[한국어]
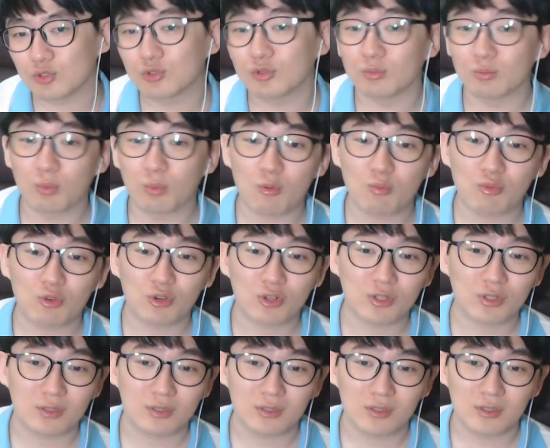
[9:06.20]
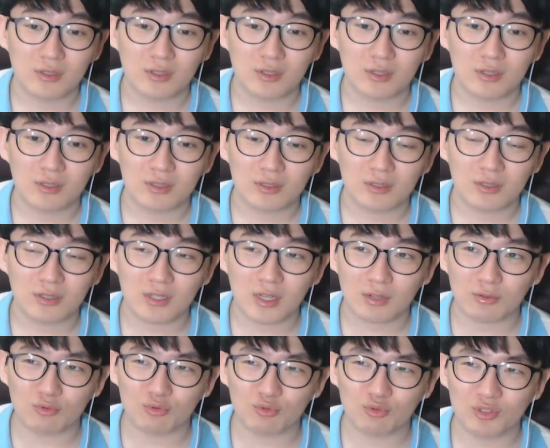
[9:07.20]
군복무를
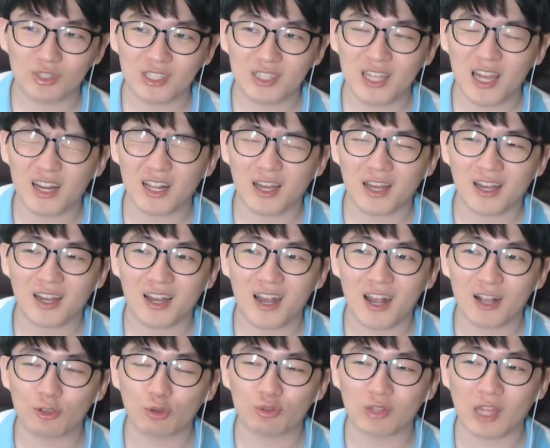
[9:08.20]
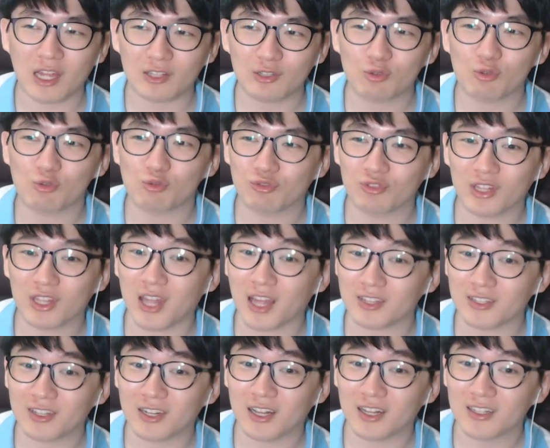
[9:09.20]
그러니까 우리나라 학교 다니고 군대
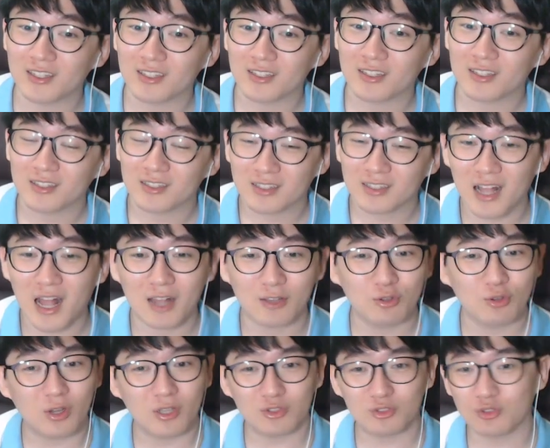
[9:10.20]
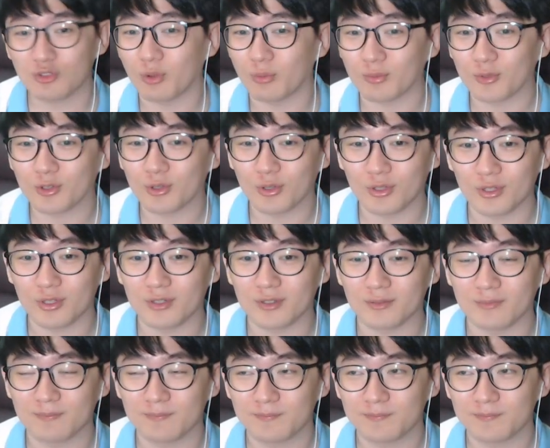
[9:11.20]
다니라 강요할 수는 없는 거예요.